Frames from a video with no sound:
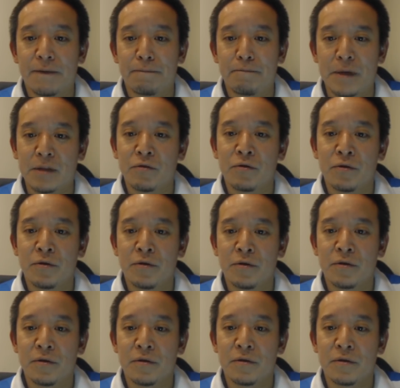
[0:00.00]
まあ、ど
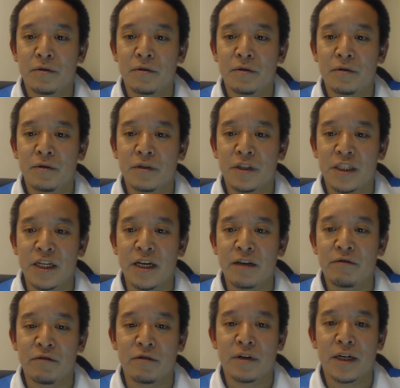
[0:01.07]
うしてい
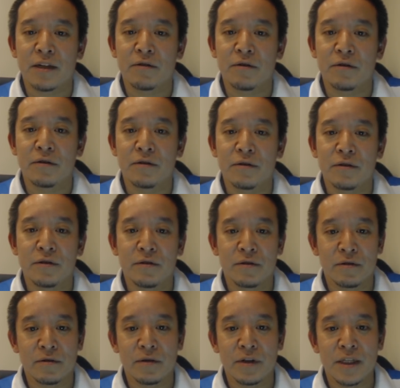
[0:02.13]
くのかという
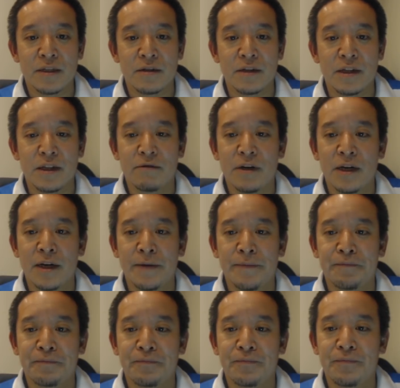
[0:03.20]
ことについては、
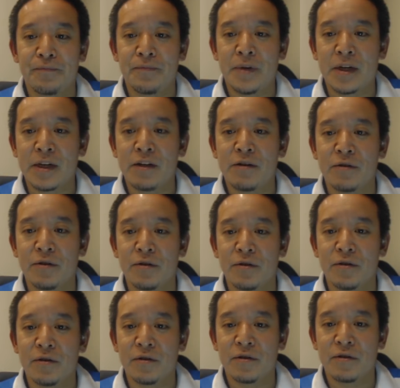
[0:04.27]
まあ、議論
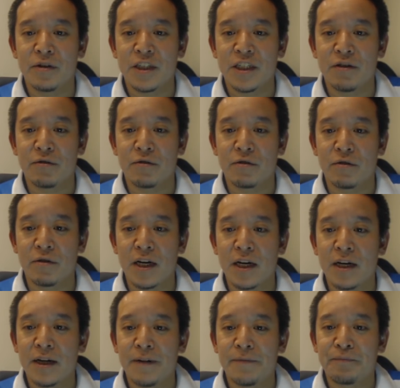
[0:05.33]
のしどころ
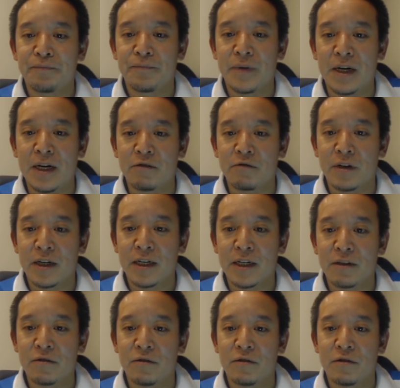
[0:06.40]
が、まあ、あるかな
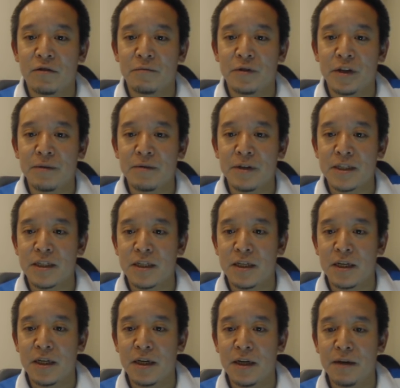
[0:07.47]
と思いま
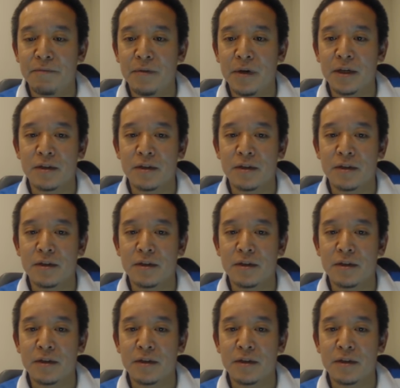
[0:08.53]
す。ま